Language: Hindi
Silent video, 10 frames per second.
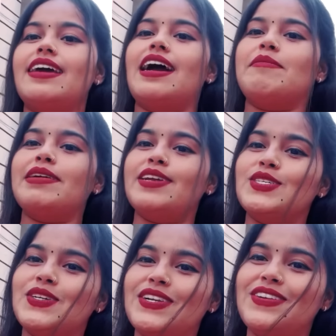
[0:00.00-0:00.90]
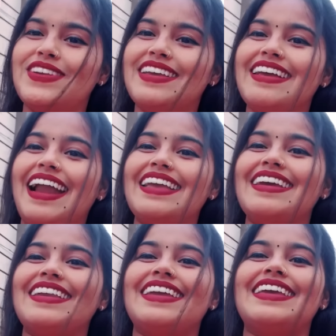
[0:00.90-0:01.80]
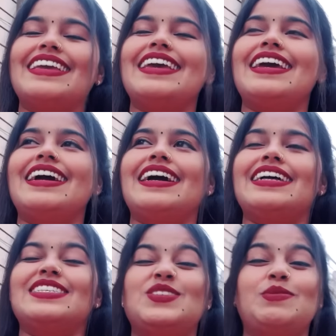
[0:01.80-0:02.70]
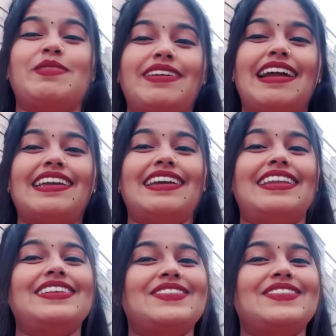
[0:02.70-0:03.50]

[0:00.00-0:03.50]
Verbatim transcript: हमारा छोटे ननी गाड़ी अरे जीतू भाई गाड़ी अरे